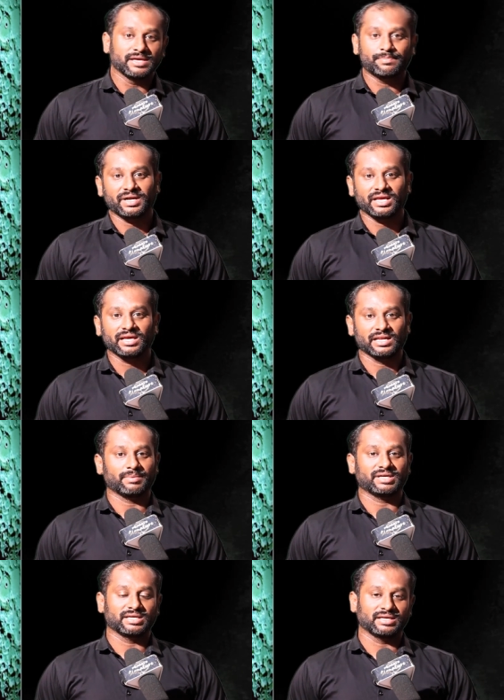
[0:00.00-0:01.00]
இப்படி
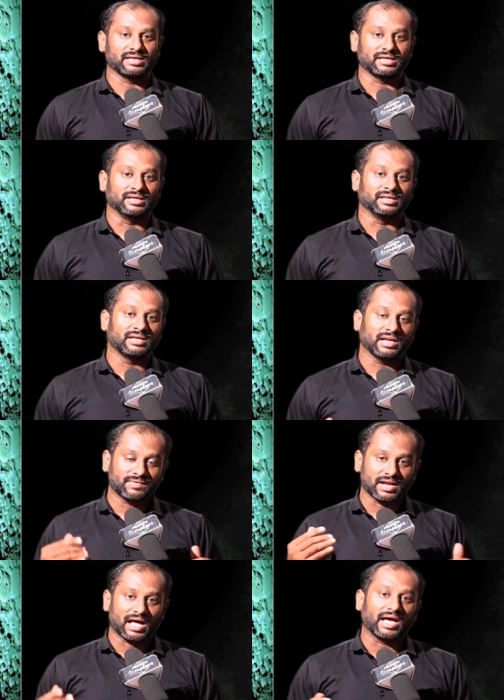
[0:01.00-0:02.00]
நமக்கு
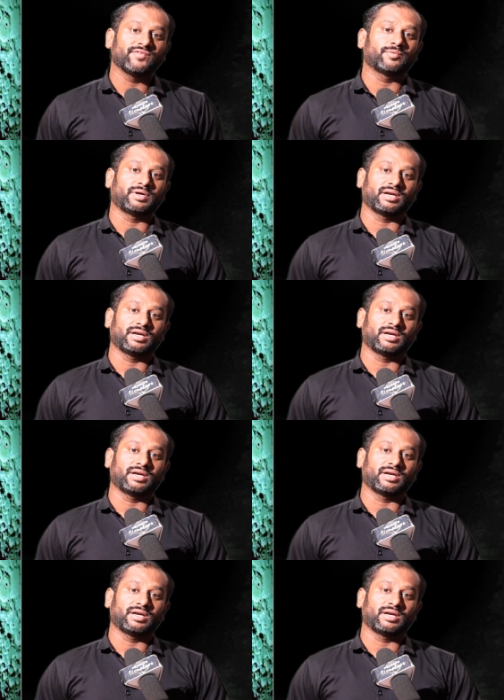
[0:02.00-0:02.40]
நிலவில் ஆய்வு